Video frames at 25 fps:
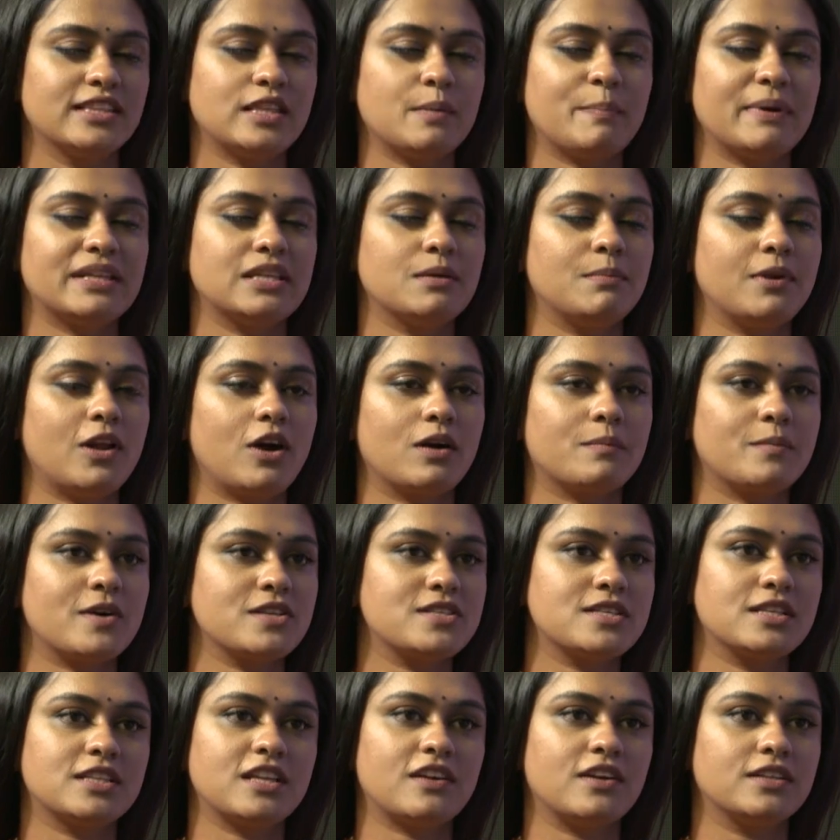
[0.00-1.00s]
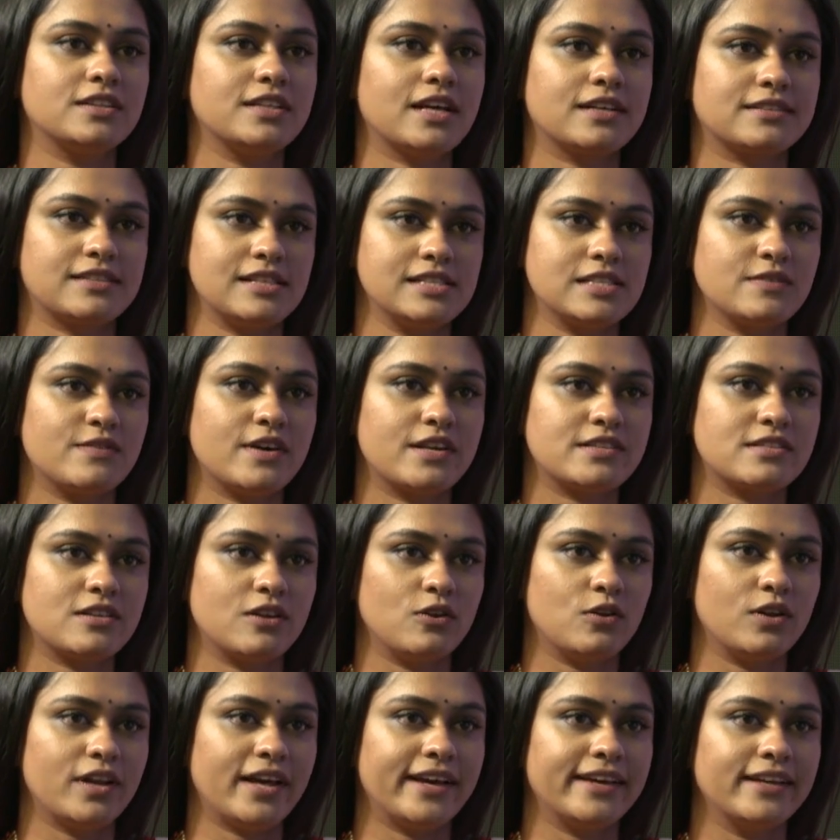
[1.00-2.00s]
ఇంత పెద్ద బ్లాక్ బాస్టర్ తర్వాత నాకు తెలిసి
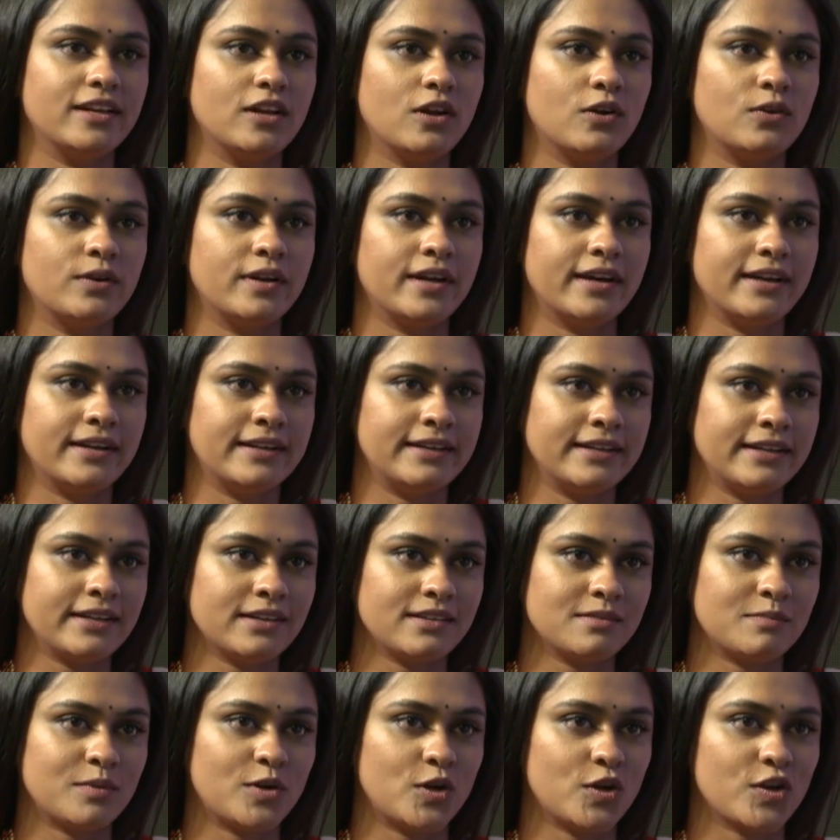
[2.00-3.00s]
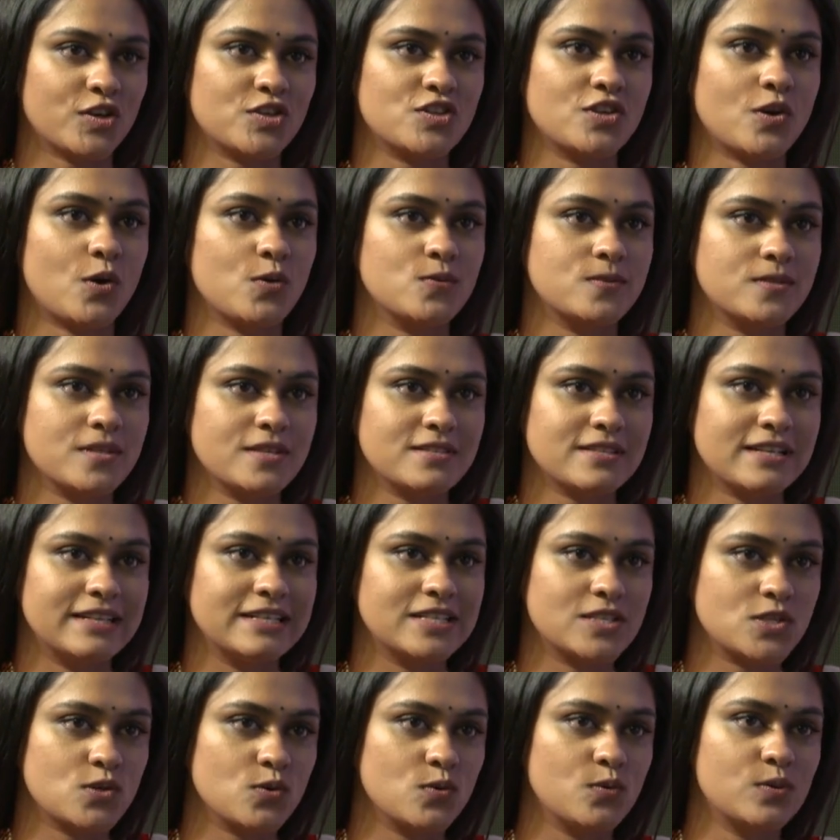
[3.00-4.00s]
వరుసలో లైన్లో ఉన్నాయండి ప్రొడక్షన్ హౌసెస్
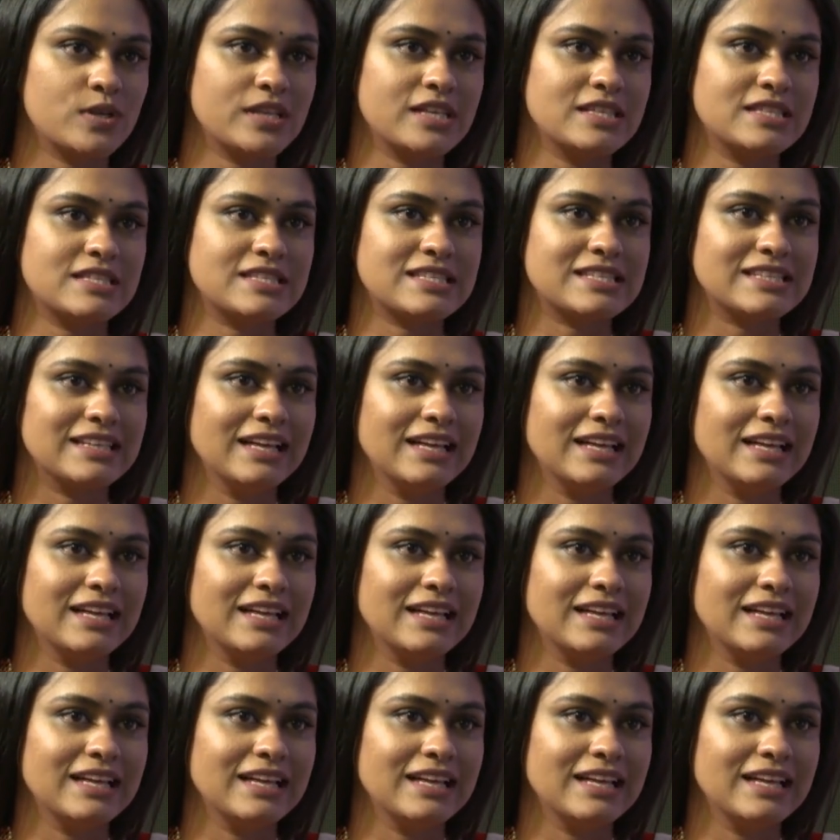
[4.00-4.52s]
అండ్ స్టోరీస్